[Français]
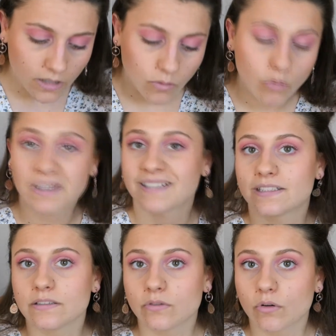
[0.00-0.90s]
aucun
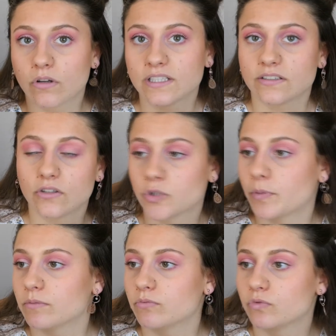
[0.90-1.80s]
signe de reconnaissance,
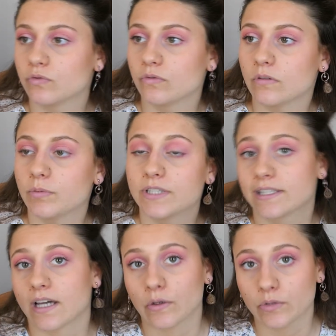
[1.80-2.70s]
pas de bonjour,
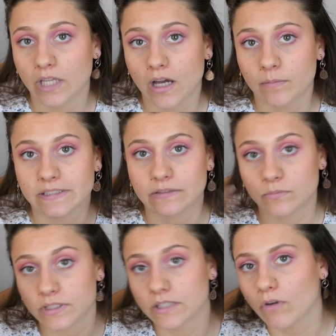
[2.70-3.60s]
peut-être un regard, mais c'est
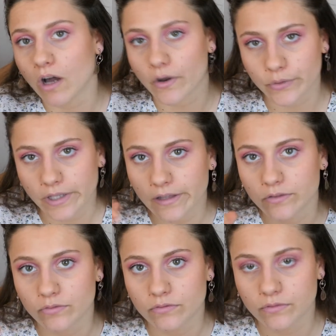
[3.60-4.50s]
compliqué de voir un
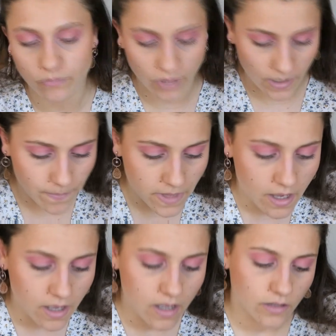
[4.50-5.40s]
regard, donc voilà.
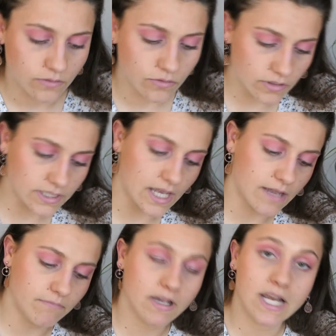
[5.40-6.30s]

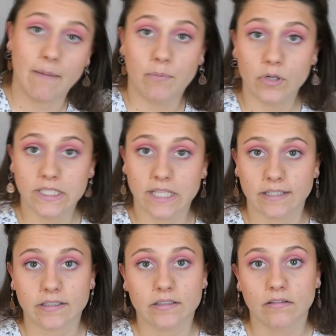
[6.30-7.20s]
Deuxième, la
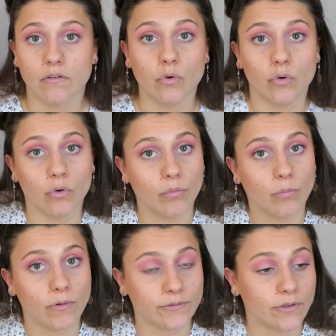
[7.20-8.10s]
politesse. Le
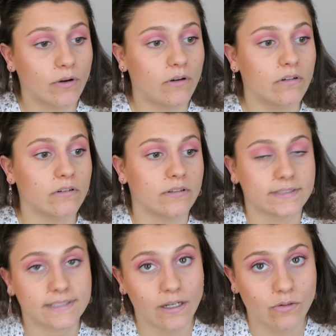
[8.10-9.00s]
mendiant euh,
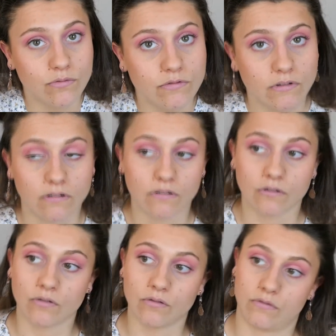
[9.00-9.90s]
salue
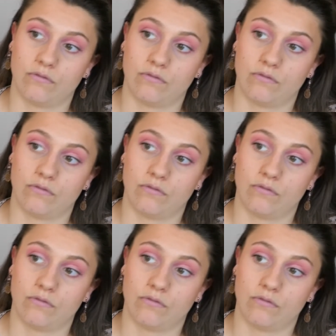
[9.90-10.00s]
euh,